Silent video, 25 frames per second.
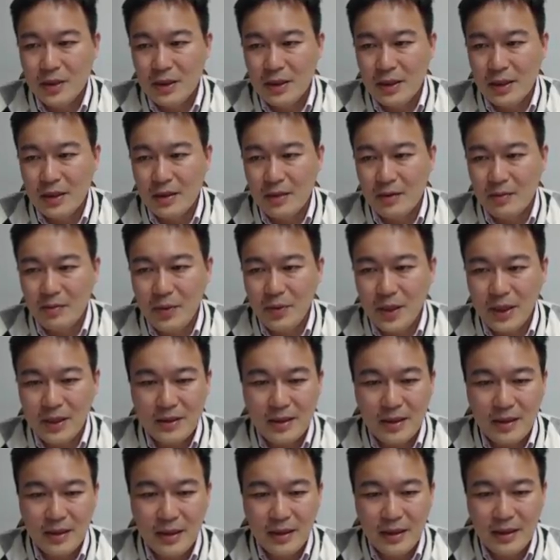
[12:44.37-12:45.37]
这个
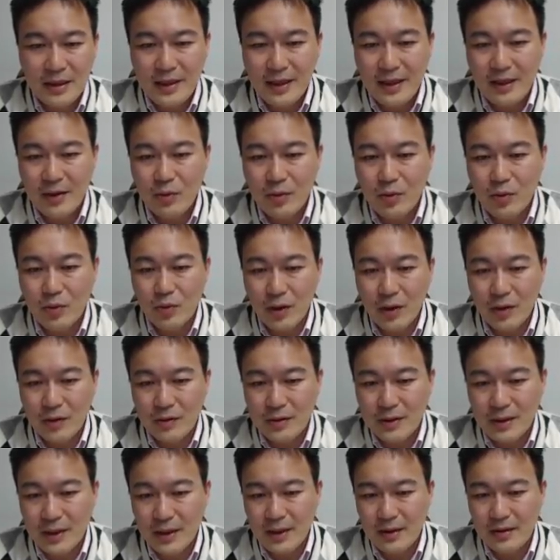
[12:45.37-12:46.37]
变成零点五
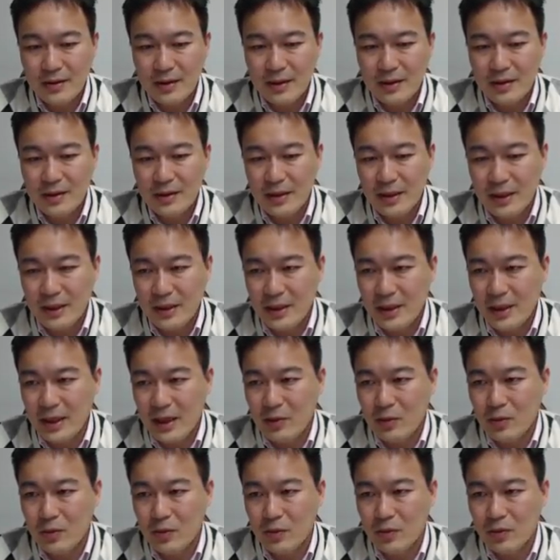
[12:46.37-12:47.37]
哈，这条线是零
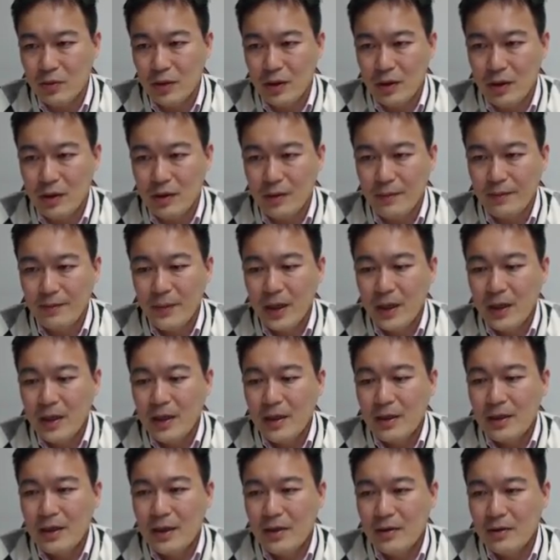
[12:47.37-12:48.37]
点五好，
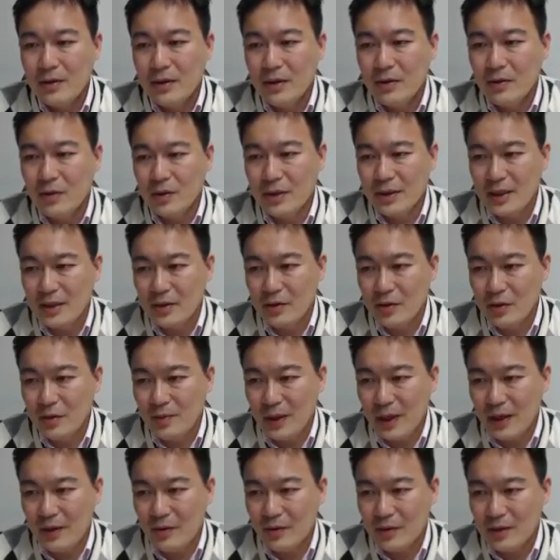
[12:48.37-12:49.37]
然后呢，我再去
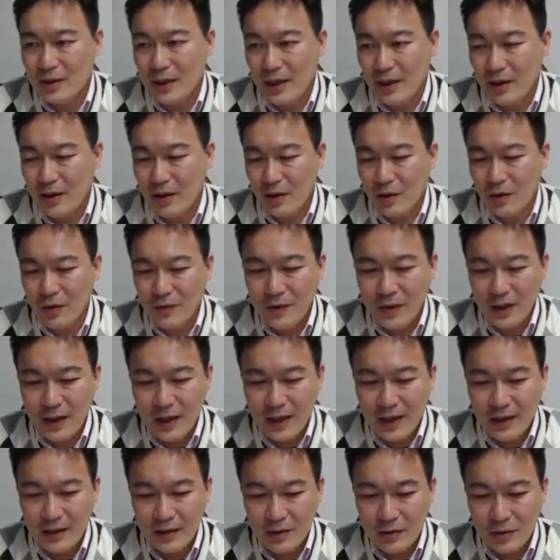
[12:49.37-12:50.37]
把我这个 L over
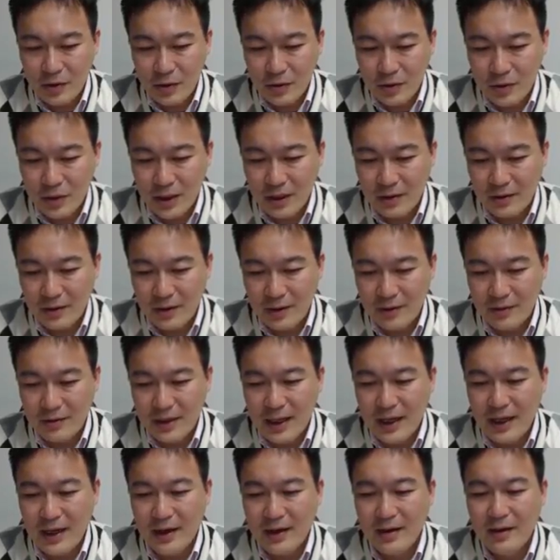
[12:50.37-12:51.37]
R 呢从小到
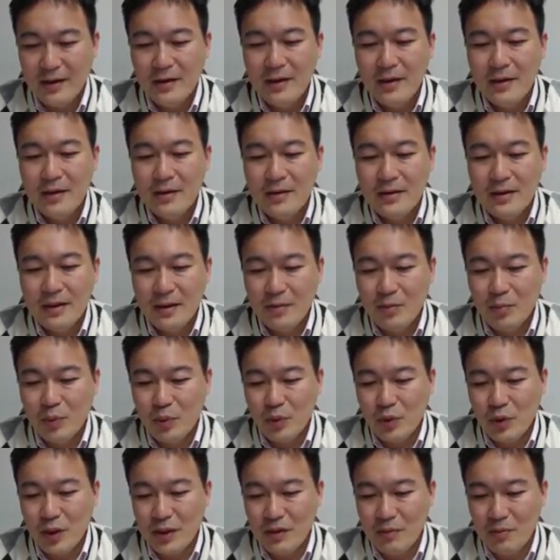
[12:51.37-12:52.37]
大这样
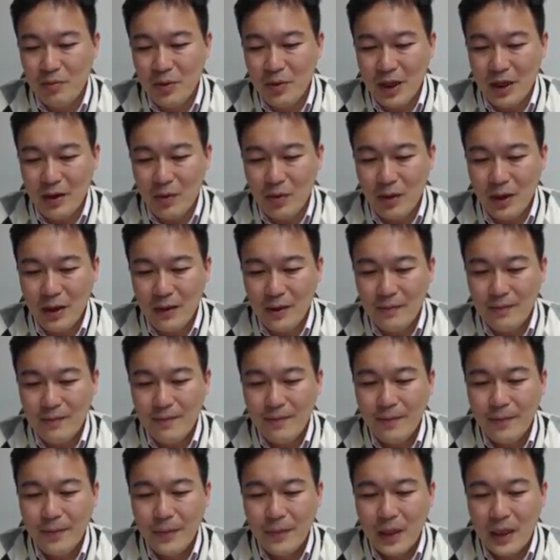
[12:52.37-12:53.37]
不断的变换，
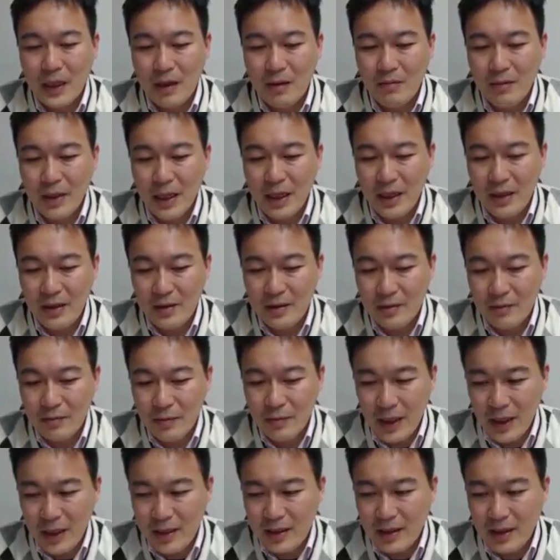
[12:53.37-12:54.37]
然后每
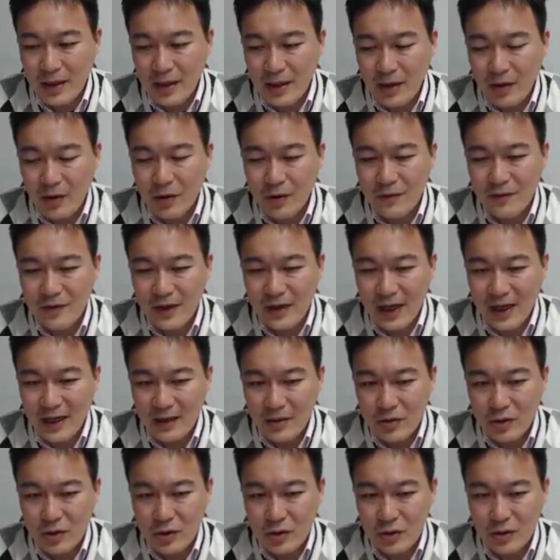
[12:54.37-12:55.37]
每一个 L over
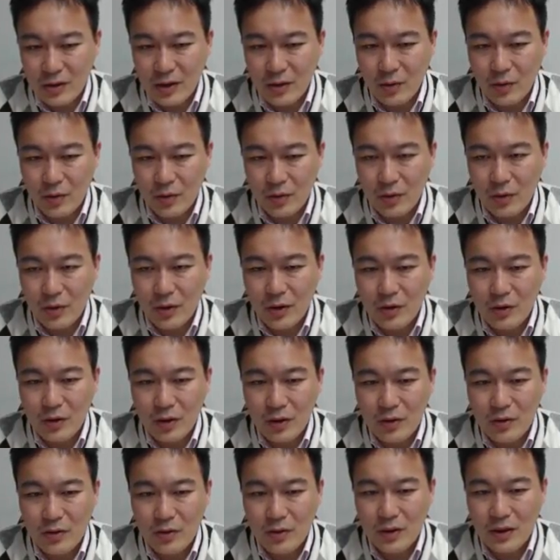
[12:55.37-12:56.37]
R 的值呢，我都会
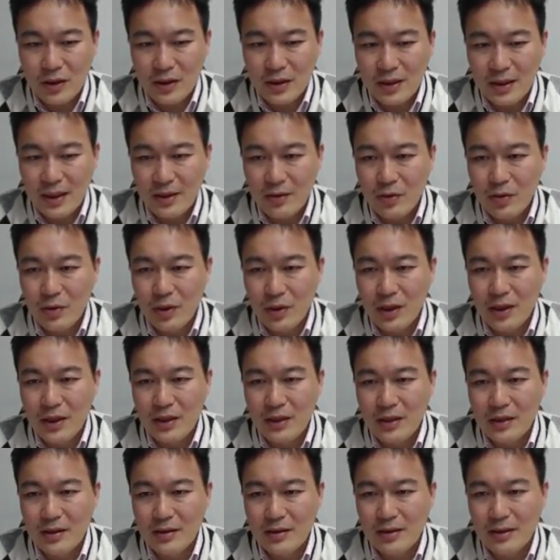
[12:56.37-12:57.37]
算出一个相对
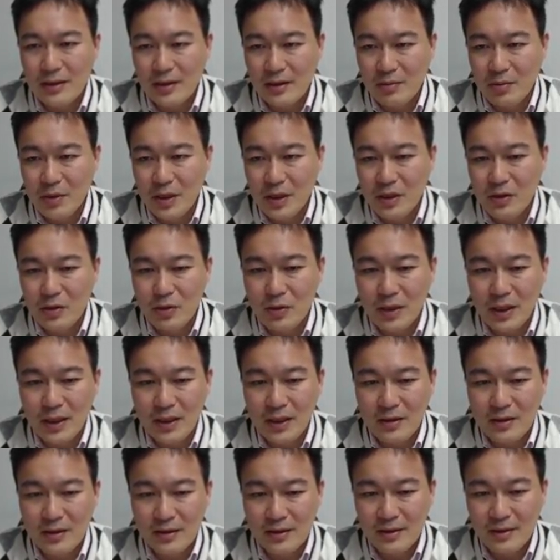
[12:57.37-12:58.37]
应的这个 P 除以
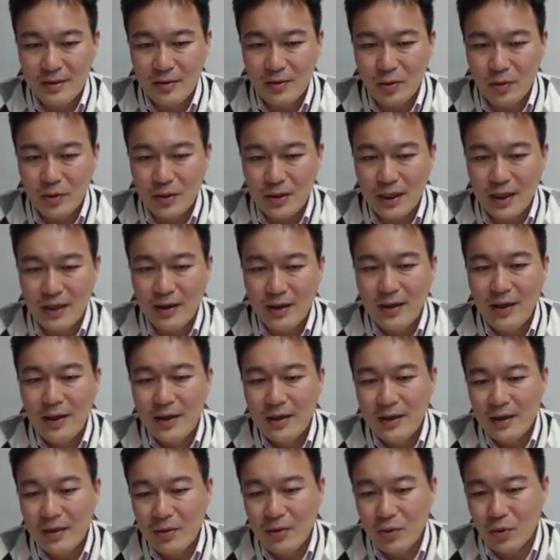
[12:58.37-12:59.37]
的值是多少，
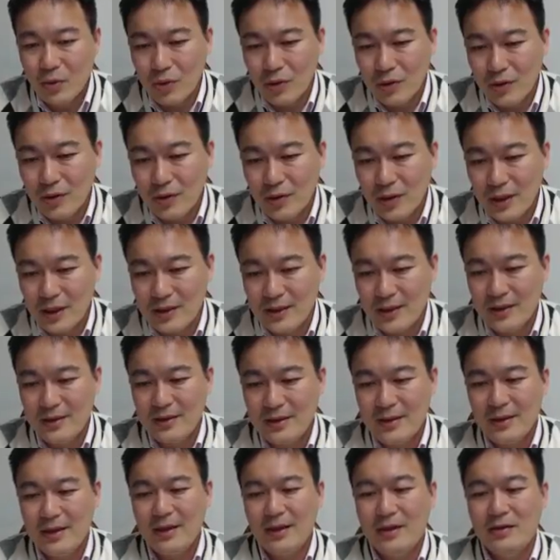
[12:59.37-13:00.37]
那我又连
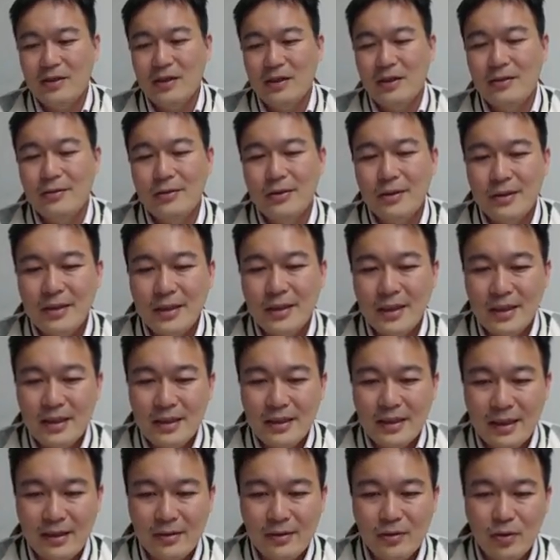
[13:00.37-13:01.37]
成这一条线，所以这
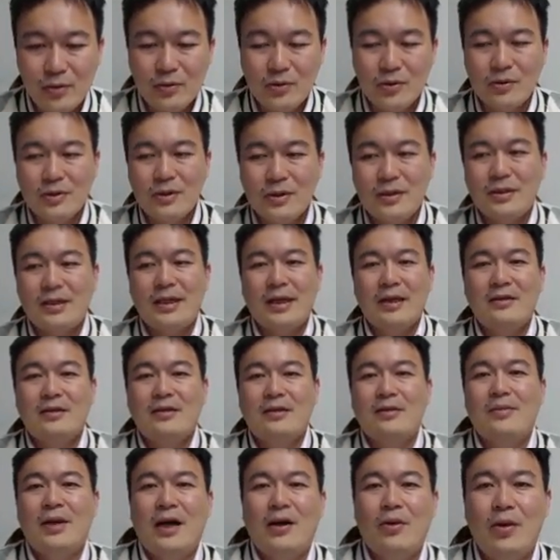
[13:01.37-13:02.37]
一张图就是这
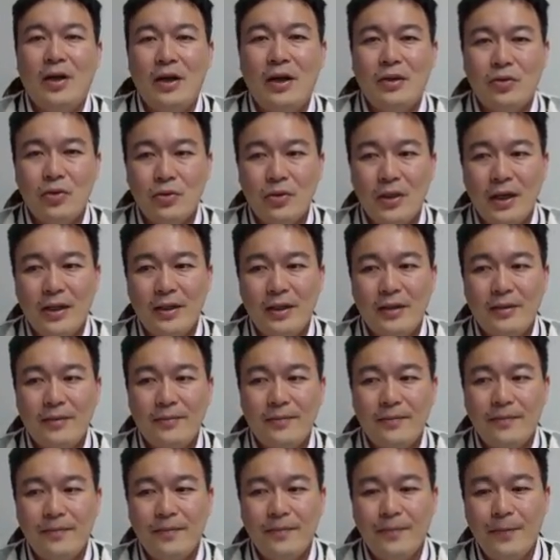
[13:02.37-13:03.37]
样子把它画出来
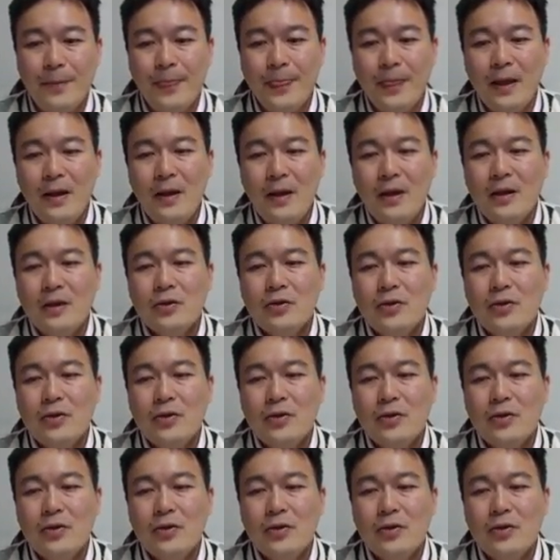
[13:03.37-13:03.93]
的。